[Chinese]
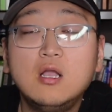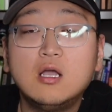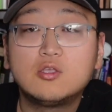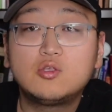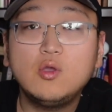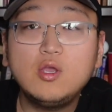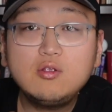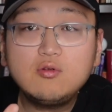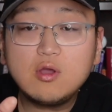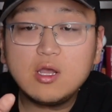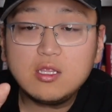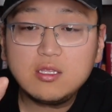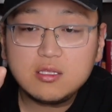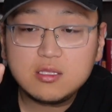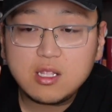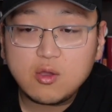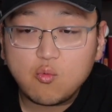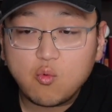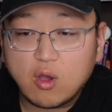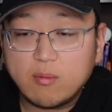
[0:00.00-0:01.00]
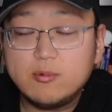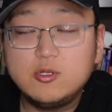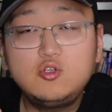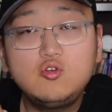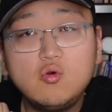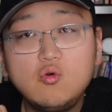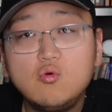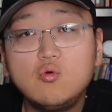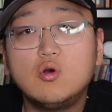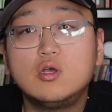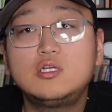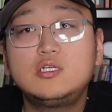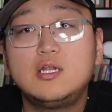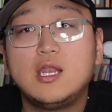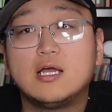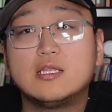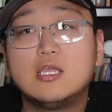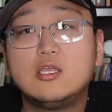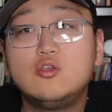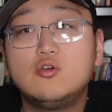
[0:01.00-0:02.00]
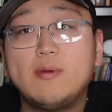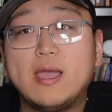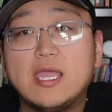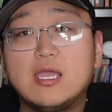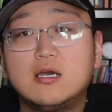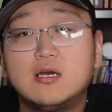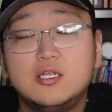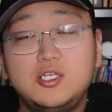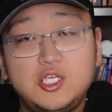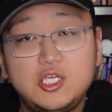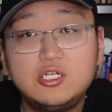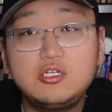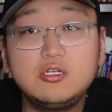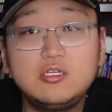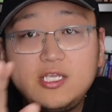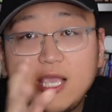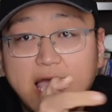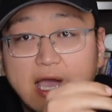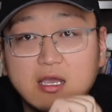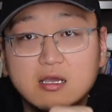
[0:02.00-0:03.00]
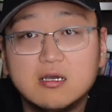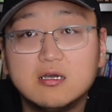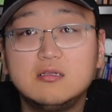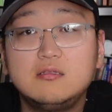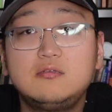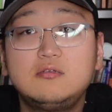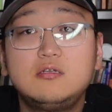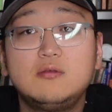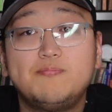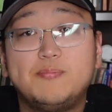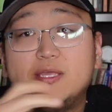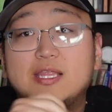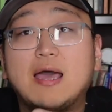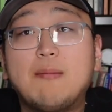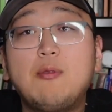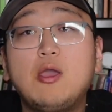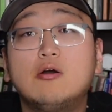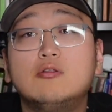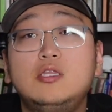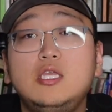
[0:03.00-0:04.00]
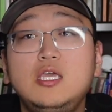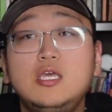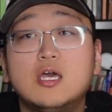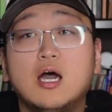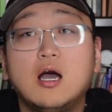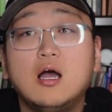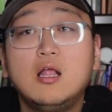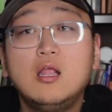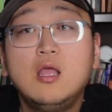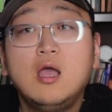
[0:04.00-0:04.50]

所以说，那我们中国是两千九百一盒，其实价格是比他们要低的。